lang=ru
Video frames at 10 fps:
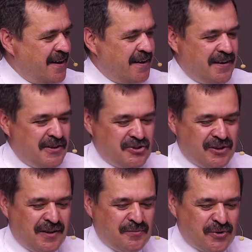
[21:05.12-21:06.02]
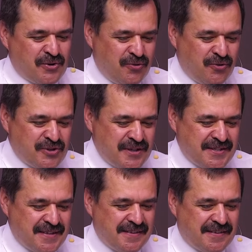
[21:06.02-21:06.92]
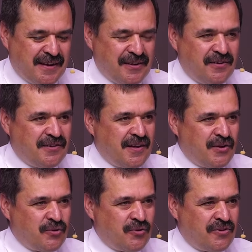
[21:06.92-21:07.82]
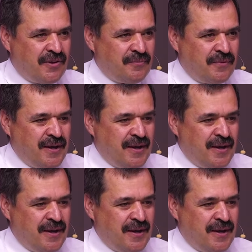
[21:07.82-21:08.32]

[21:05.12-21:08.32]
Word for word: э, и человек может всю жизнь следовать за Иисусом,